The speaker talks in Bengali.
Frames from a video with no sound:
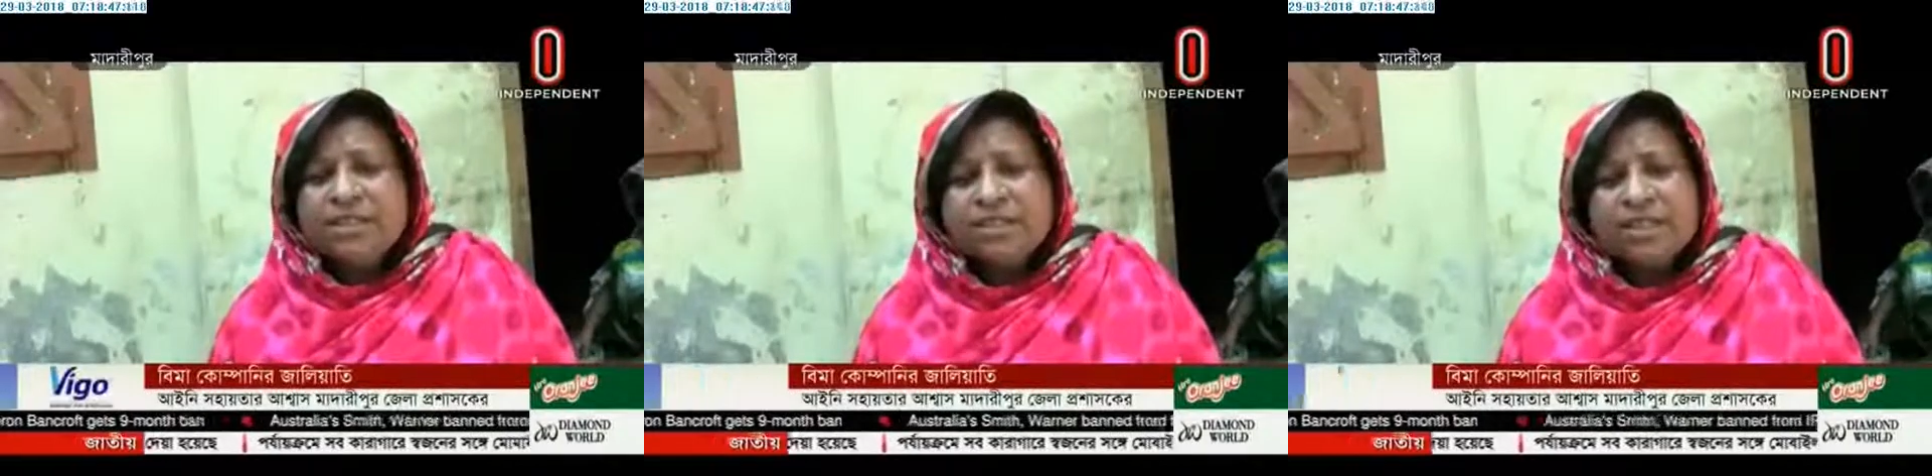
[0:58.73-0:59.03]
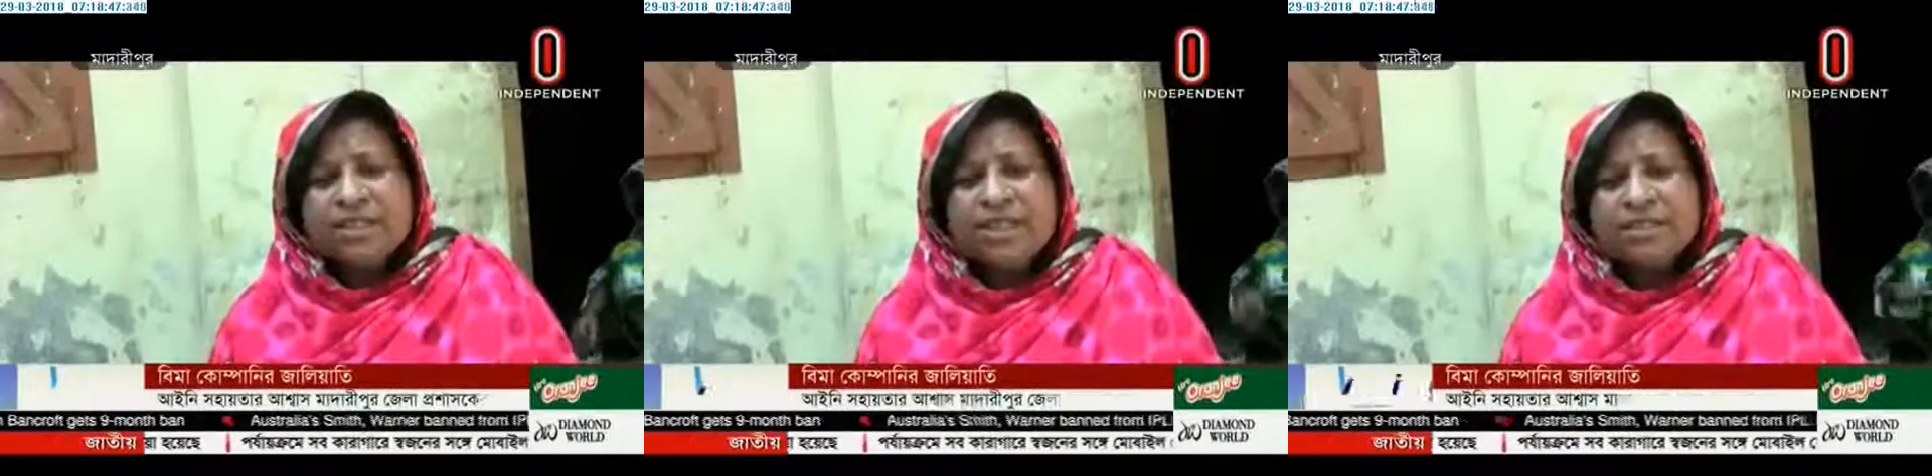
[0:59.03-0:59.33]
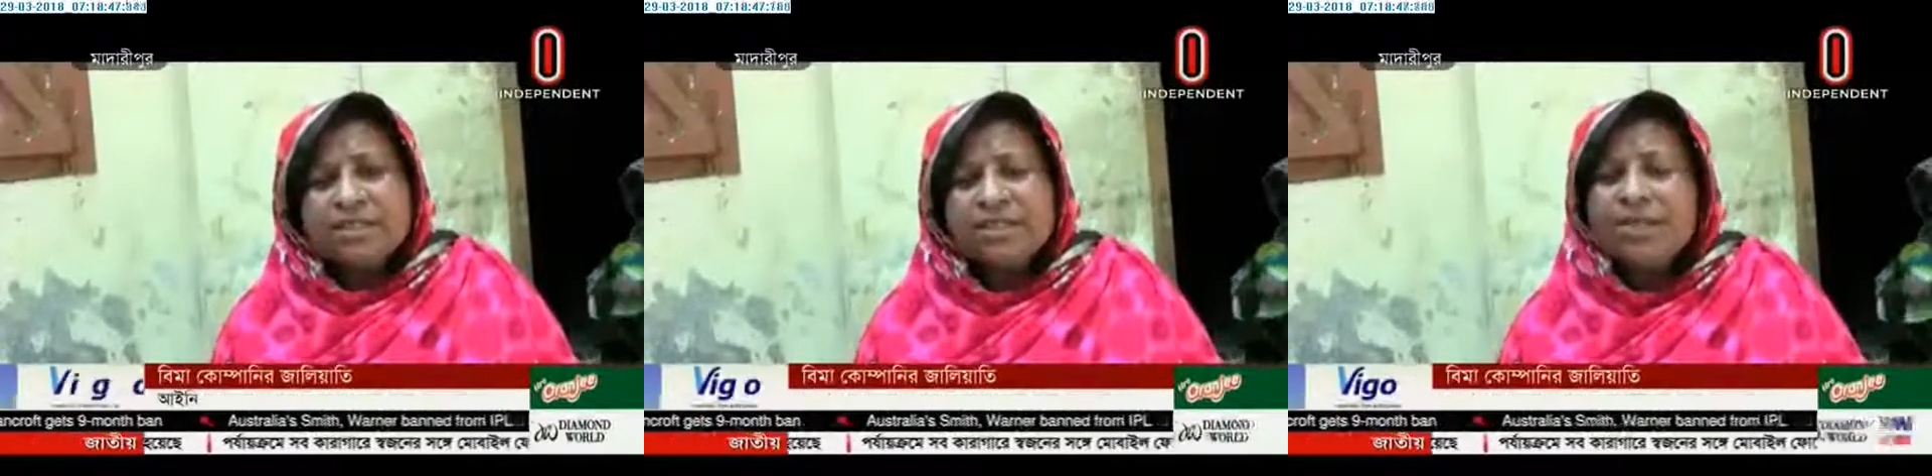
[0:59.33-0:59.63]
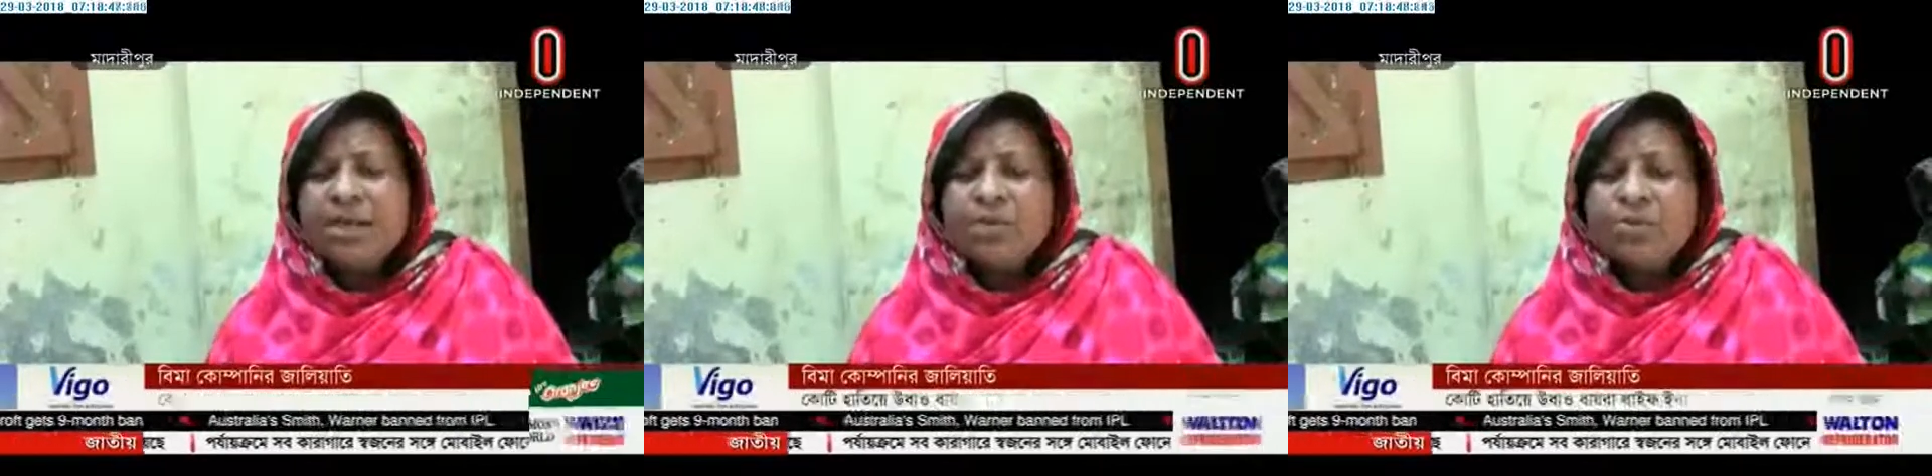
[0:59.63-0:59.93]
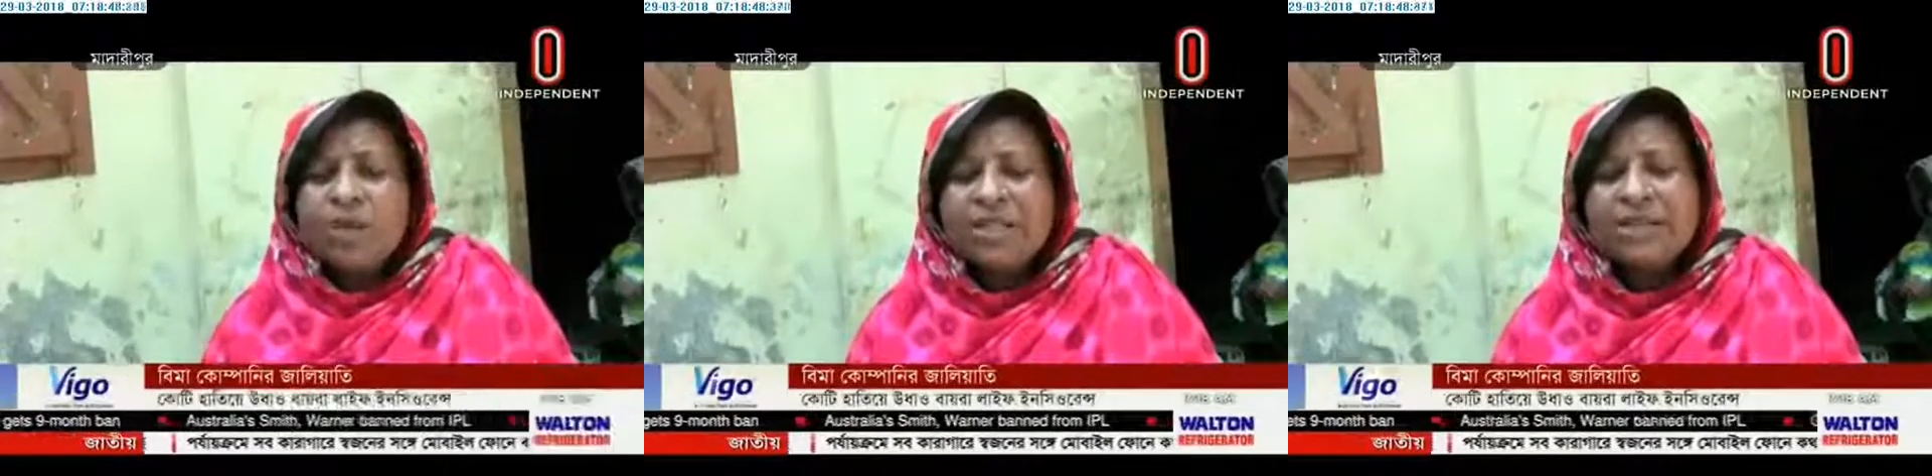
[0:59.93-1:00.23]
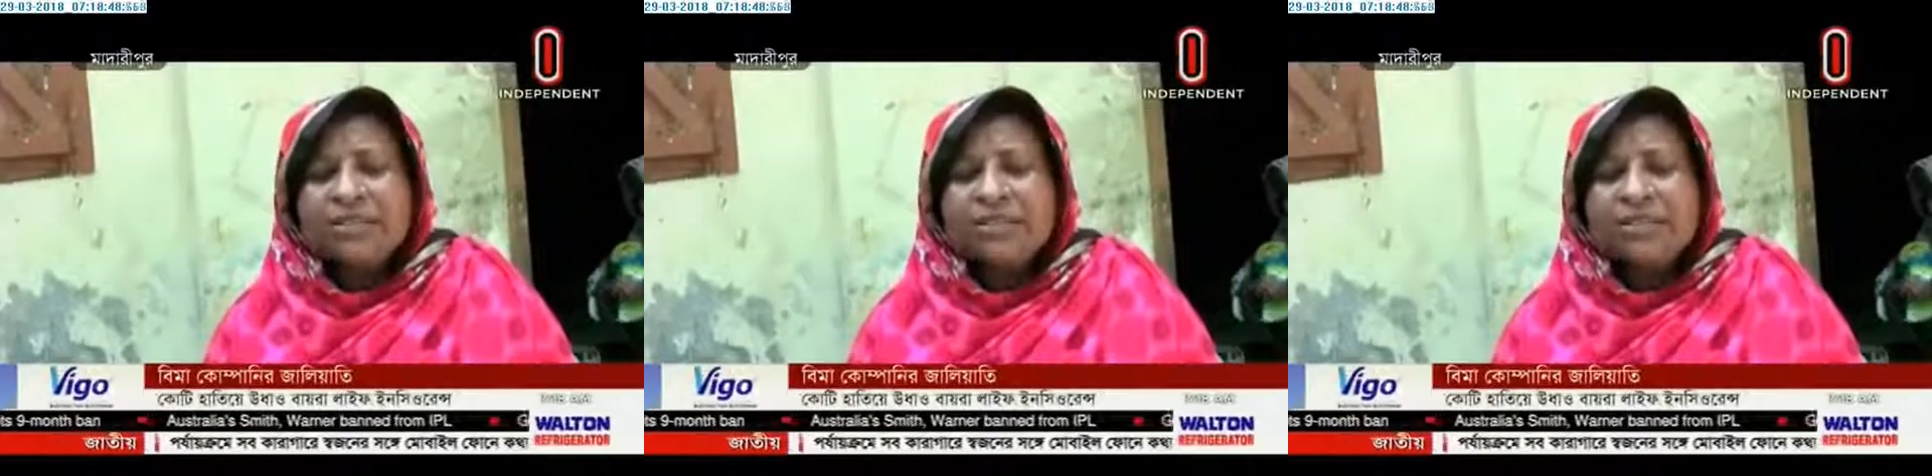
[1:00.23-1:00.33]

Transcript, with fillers: তিন চারটে ধারের সাথে মোবাইল দিয়ে